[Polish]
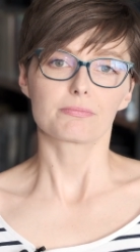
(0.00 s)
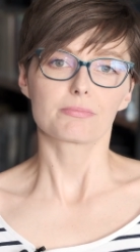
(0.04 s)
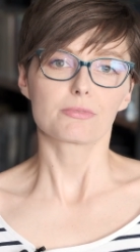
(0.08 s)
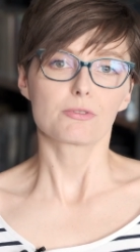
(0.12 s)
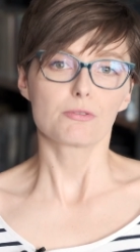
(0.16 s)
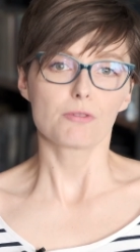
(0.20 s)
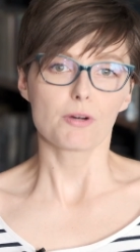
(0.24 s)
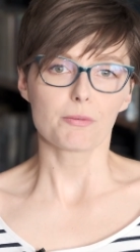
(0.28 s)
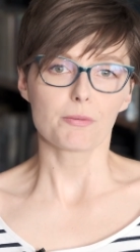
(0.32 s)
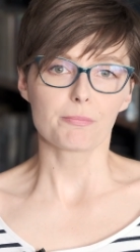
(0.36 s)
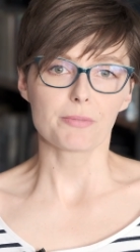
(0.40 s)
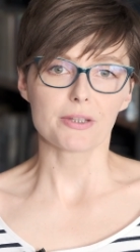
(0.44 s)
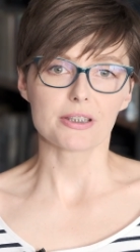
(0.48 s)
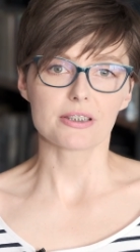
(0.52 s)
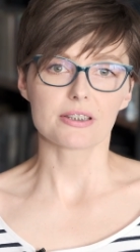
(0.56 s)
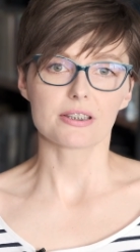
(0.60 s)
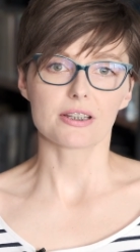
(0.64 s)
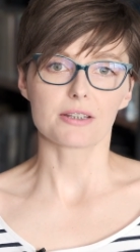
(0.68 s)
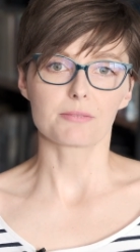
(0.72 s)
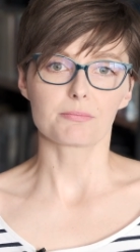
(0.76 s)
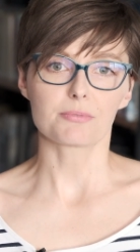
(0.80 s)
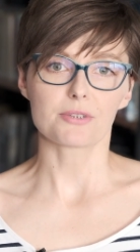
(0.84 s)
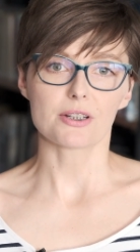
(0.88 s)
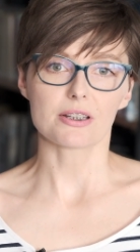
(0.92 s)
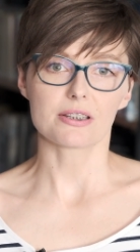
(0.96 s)
Chłopiec
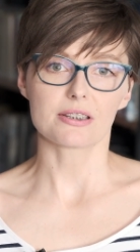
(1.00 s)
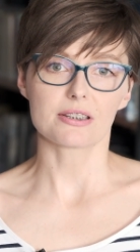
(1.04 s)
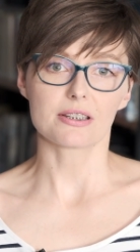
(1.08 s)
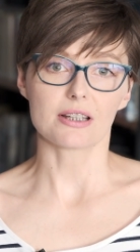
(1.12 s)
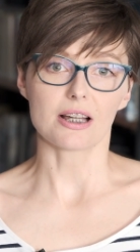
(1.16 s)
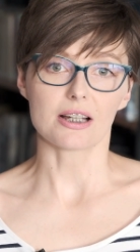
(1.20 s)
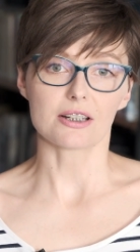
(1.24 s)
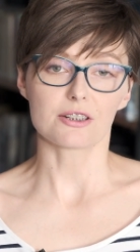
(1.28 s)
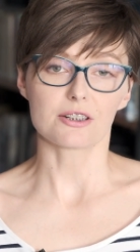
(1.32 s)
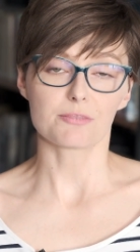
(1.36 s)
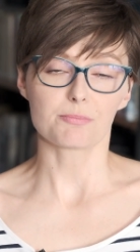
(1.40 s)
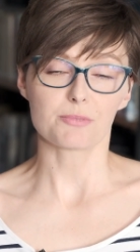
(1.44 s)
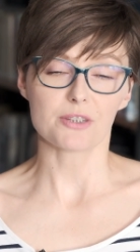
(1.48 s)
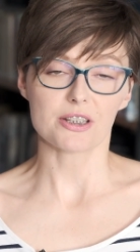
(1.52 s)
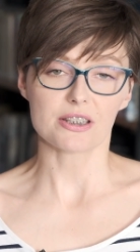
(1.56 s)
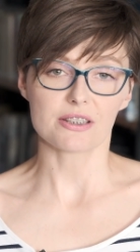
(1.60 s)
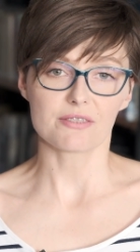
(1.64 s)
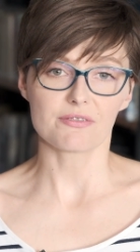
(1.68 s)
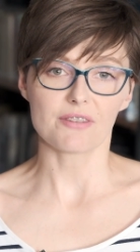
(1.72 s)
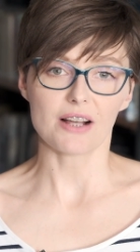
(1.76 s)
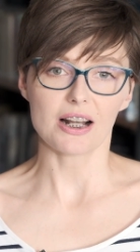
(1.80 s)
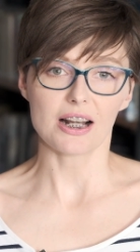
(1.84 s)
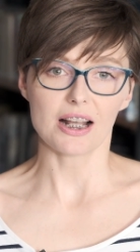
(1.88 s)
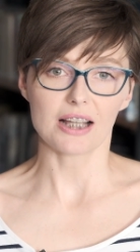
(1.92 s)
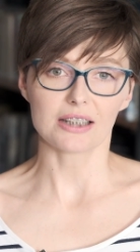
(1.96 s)
ten przez, aż przez
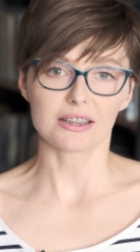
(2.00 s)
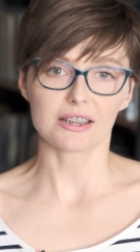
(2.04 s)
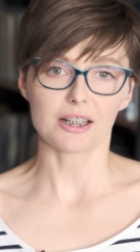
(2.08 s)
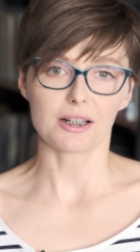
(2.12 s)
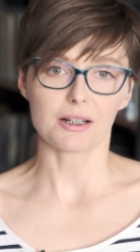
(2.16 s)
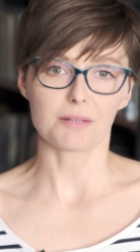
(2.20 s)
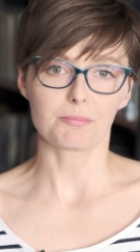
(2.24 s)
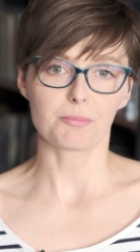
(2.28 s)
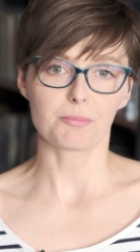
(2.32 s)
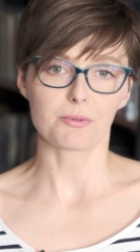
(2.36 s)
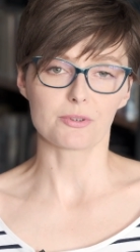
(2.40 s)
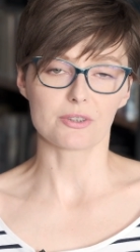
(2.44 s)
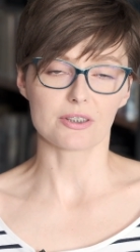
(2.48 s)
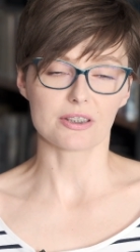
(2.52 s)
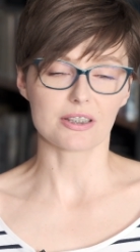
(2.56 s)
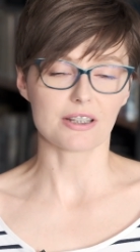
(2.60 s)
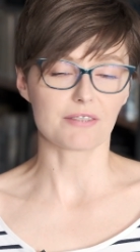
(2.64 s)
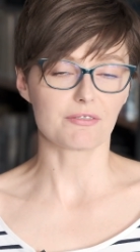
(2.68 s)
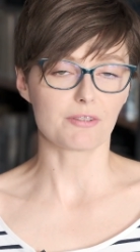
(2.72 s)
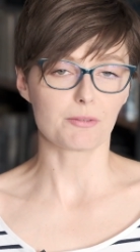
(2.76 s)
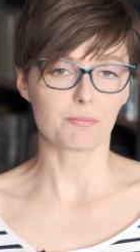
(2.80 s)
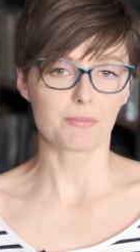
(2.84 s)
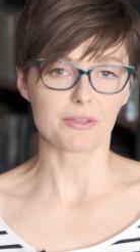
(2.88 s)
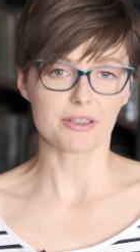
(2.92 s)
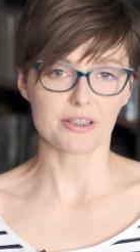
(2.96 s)
dwa lata
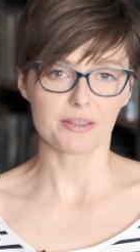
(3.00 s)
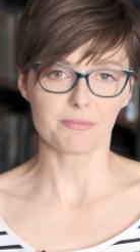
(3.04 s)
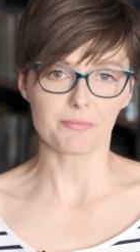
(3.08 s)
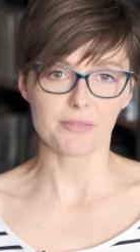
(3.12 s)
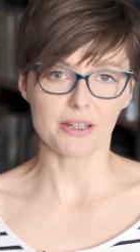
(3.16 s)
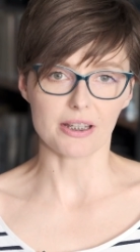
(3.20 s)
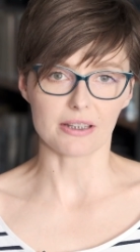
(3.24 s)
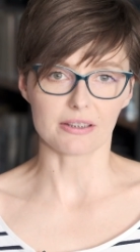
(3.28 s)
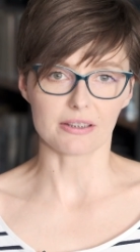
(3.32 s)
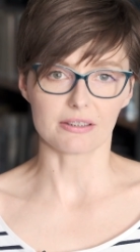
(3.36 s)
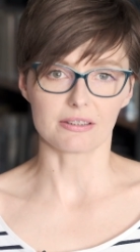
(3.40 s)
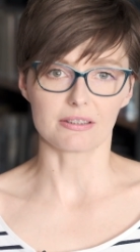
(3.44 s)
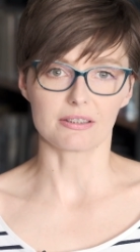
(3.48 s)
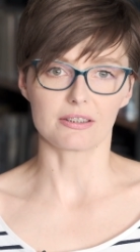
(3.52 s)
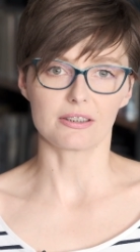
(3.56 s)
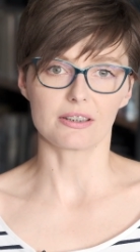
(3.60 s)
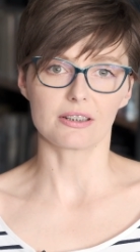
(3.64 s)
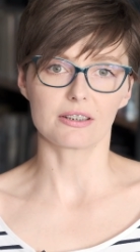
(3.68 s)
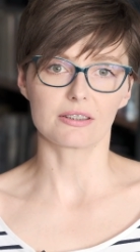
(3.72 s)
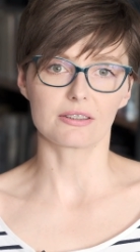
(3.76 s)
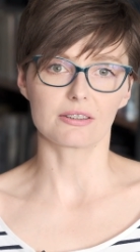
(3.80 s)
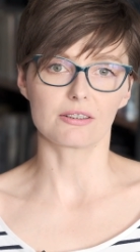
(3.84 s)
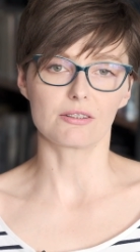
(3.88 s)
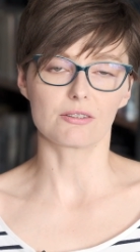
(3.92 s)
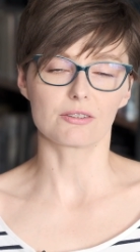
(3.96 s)
pozostawał bezimienny.
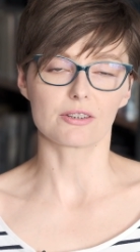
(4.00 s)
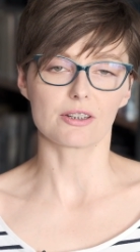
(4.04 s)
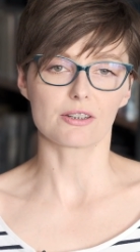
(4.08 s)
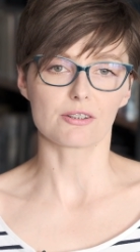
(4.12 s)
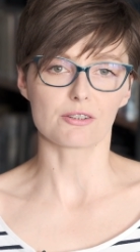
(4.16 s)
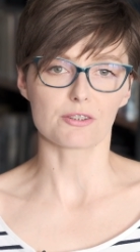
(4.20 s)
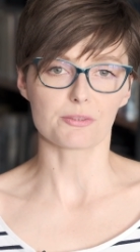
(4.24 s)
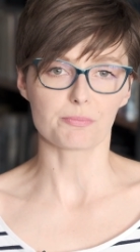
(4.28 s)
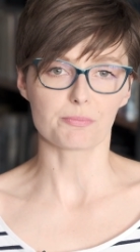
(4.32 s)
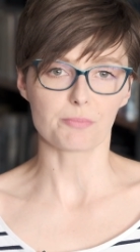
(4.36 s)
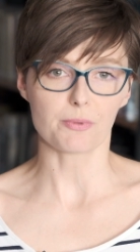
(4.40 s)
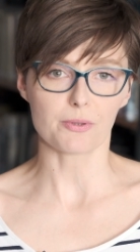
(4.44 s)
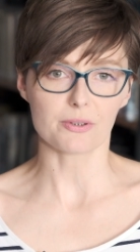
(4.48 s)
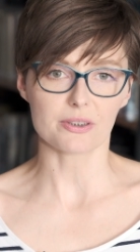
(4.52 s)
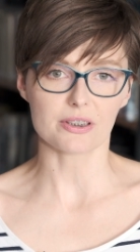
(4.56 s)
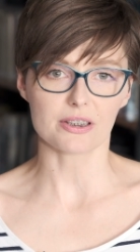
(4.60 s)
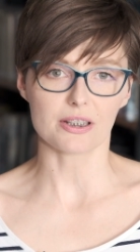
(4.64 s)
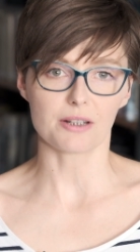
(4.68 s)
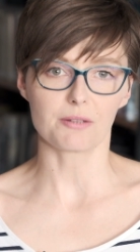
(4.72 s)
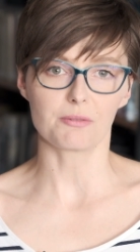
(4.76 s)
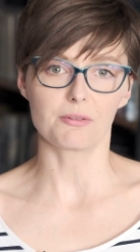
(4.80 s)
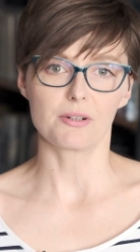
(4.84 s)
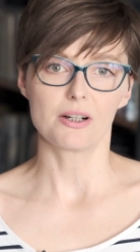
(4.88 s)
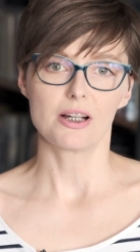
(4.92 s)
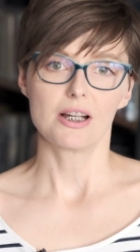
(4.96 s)
Nikt go nie
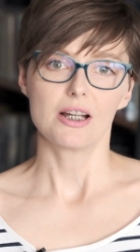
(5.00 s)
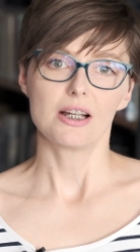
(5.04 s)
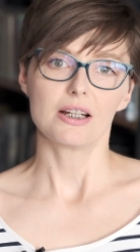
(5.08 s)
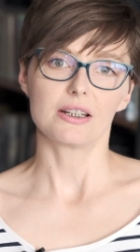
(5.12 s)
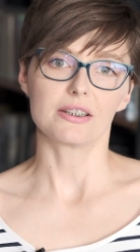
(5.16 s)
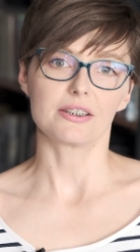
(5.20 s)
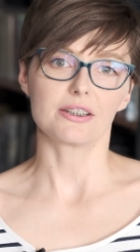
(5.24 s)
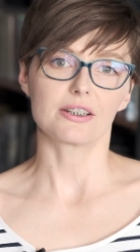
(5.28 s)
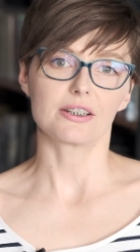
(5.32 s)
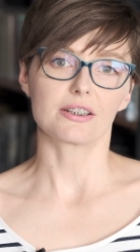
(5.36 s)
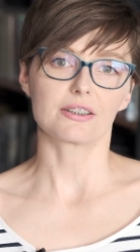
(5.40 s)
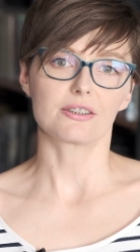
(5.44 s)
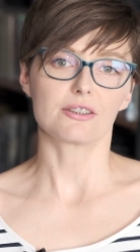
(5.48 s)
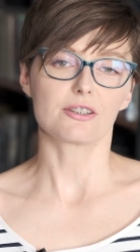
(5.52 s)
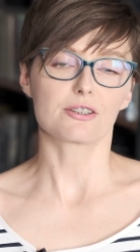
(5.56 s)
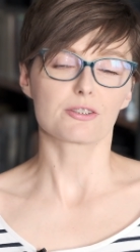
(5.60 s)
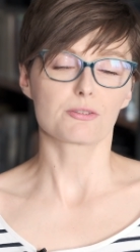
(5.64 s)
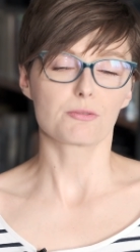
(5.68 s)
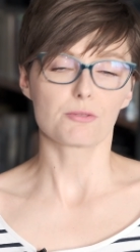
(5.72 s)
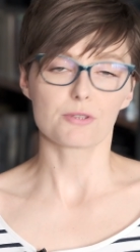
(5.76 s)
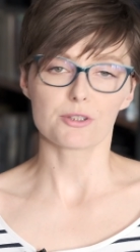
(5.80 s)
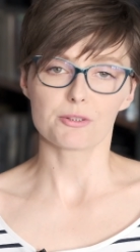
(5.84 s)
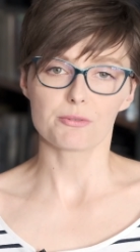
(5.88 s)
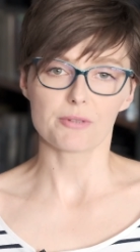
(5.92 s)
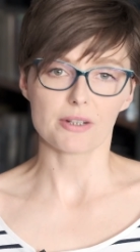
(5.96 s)
rozpoznał, nikt nie
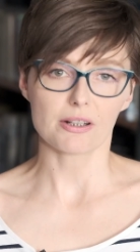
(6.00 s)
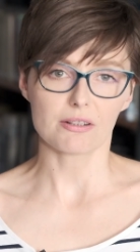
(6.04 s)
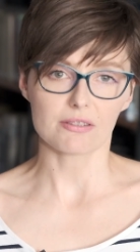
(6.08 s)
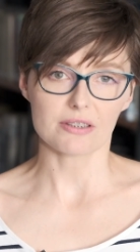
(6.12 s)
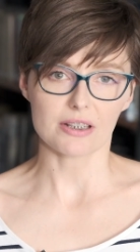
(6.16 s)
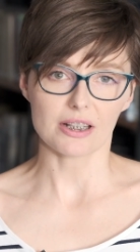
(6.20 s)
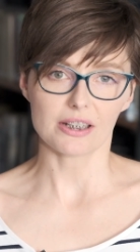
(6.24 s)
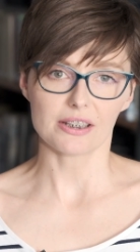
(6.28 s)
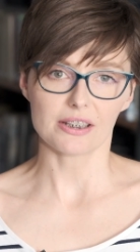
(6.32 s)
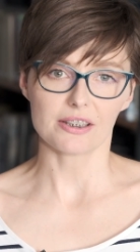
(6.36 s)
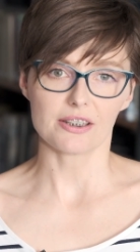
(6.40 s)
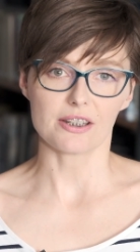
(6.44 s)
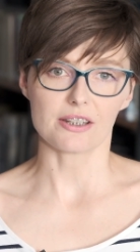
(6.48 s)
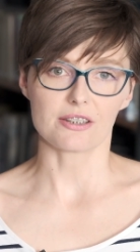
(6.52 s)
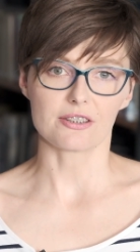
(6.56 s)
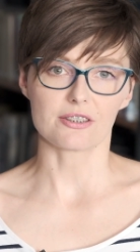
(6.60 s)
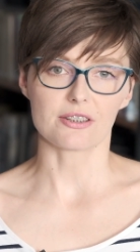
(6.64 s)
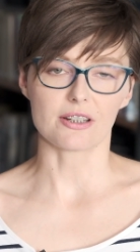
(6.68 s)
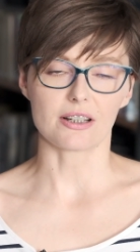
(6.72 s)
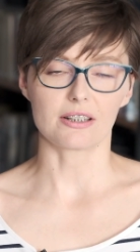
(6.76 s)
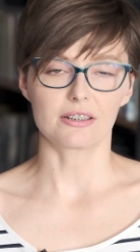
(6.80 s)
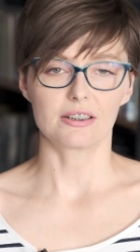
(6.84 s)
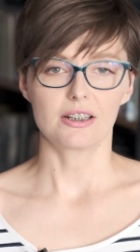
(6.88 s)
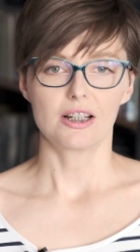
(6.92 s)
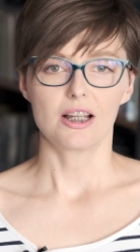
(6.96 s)
zgłosił jego
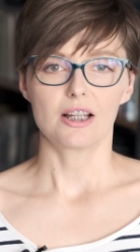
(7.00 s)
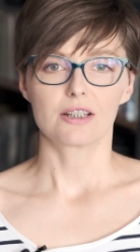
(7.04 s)
zaginięcia.